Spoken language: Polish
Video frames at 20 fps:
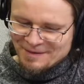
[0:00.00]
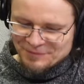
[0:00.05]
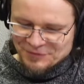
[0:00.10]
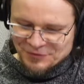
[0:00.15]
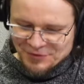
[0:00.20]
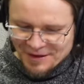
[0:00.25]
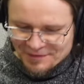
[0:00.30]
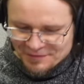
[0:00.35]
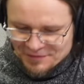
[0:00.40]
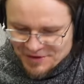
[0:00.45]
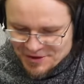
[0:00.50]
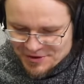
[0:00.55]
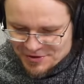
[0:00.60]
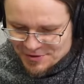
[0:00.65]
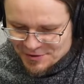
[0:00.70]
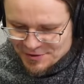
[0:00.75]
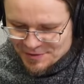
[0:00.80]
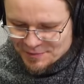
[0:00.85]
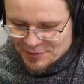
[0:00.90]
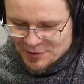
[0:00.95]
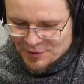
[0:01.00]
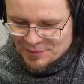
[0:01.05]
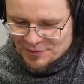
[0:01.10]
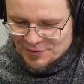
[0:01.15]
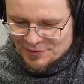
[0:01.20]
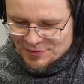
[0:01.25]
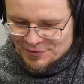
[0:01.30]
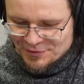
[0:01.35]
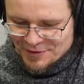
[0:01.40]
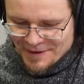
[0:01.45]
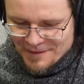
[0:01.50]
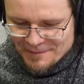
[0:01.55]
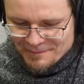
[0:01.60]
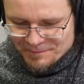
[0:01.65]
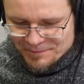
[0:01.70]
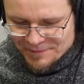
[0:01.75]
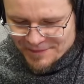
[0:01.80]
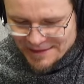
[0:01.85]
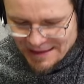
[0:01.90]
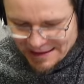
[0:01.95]
tutaj wnieś e, proponuję
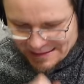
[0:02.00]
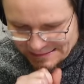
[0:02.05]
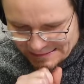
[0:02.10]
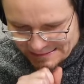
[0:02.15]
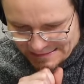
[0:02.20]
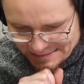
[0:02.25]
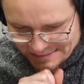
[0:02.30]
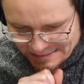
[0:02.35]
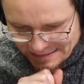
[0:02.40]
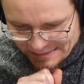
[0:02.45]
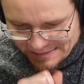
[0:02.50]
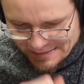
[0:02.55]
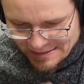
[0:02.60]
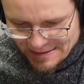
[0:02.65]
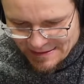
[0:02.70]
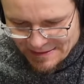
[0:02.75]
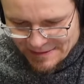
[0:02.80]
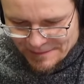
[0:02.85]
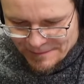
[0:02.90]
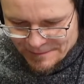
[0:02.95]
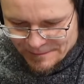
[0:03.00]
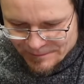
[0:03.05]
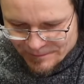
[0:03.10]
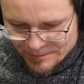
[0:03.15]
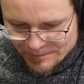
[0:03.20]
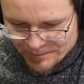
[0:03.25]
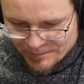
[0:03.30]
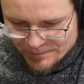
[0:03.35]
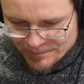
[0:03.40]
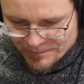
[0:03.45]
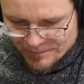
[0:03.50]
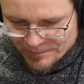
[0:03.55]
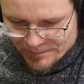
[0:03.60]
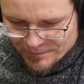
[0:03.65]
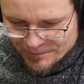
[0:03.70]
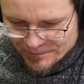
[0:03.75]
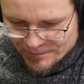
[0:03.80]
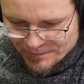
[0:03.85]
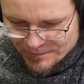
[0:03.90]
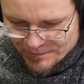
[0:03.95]
mm, taki cytat.
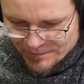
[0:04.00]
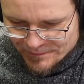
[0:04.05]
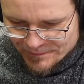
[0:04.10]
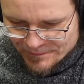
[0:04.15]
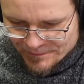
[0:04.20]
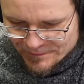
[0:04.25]
Mm,